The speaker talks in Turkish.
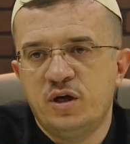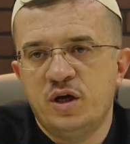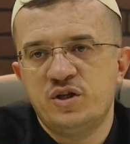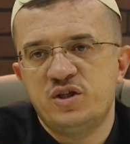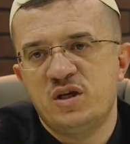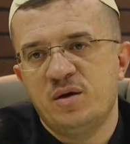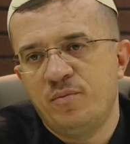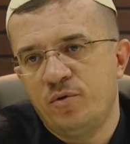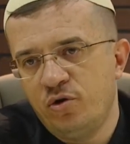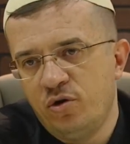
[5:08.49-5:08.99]

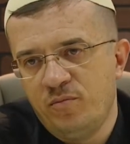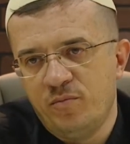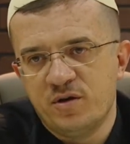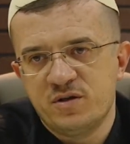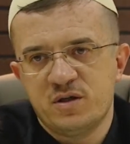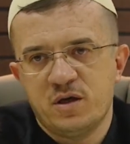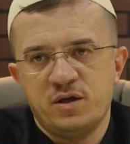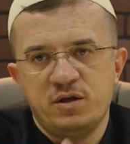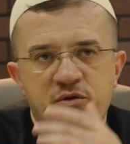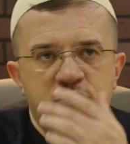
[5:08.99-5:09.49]
keşke böyle
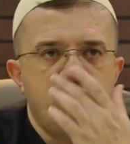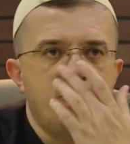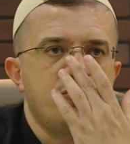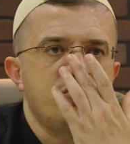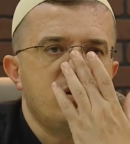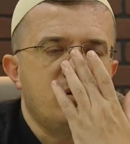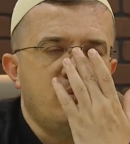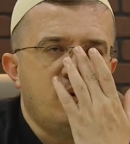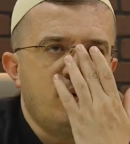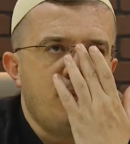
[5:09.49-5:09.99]
olmasaydı
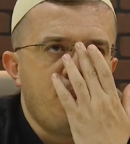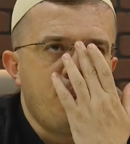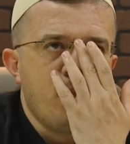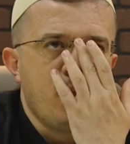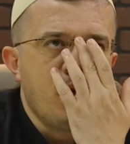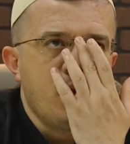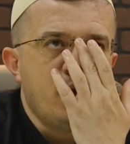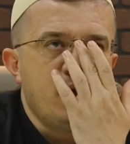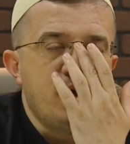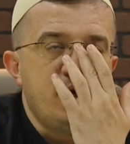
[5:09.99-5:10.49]
diyoruz ama
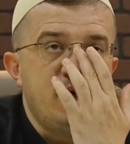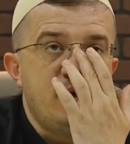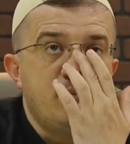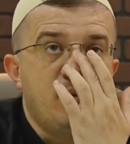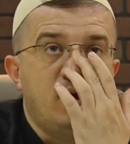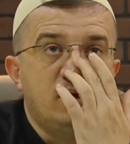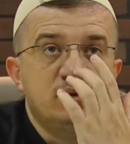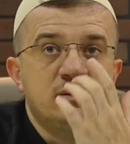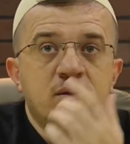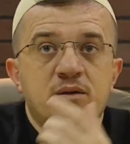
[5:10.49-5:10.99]

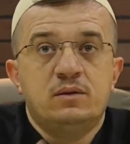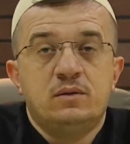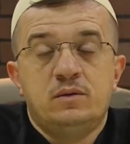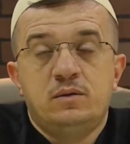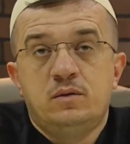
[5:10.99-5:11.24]
iman,